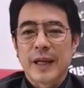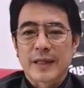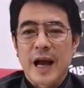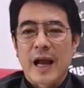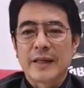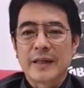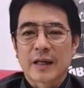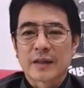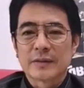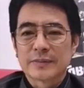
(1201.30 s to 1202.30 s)
ด็จการนี่ยั
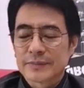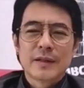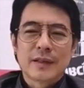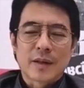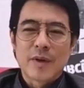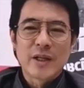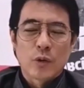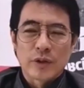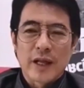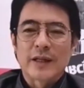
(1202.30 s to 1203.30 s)
งยังไม่โด
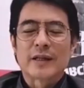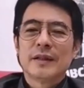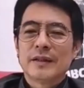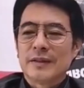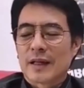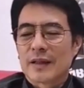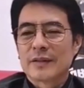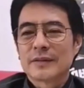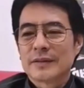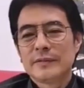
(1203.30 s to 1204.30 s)
ดเด่นนะยัง
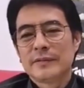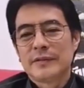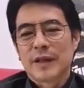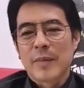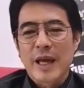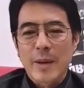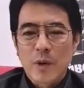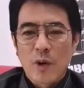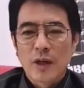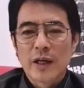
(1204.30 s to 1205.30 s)
ยังไม่เข้ม
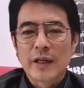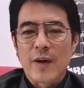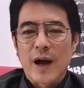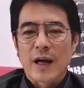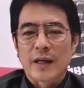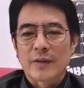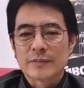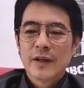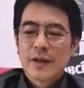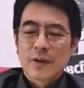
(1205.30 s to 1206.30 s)
ข้นเลยดีกว่านะ
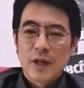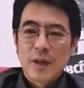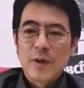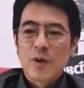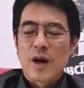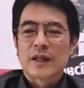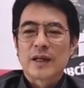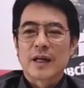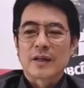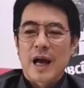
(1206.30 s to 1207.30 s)
ก็เลยไม่รู้ว่าถ้า
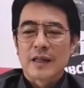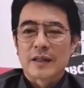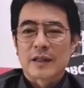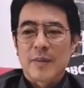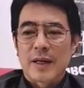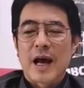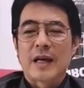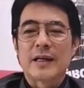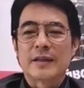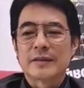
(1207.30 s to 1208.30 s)
เกิดการเลือกตั้งสมัยหน้า
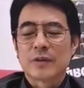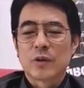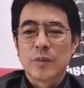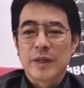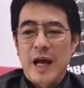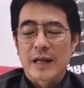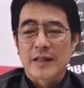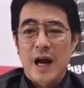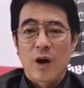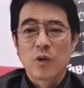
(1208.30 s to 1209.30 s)
เนี่ยคุณพิธา
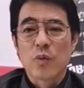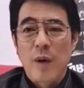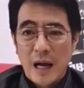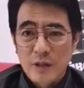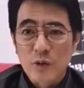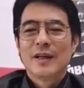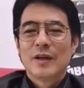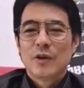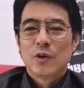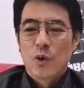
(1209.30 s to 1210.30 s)
จะเอาลูกพรรคอยู่หรือเปล่า
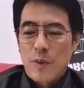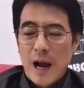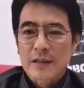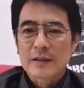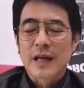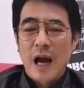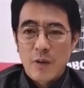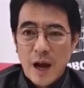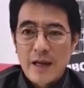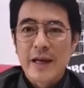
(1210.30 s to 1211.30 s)
ลูกพรรคก้าว
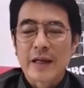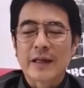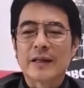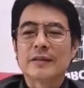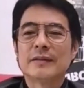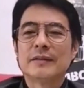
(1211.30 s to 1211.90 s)
ไกลเองเนี่ย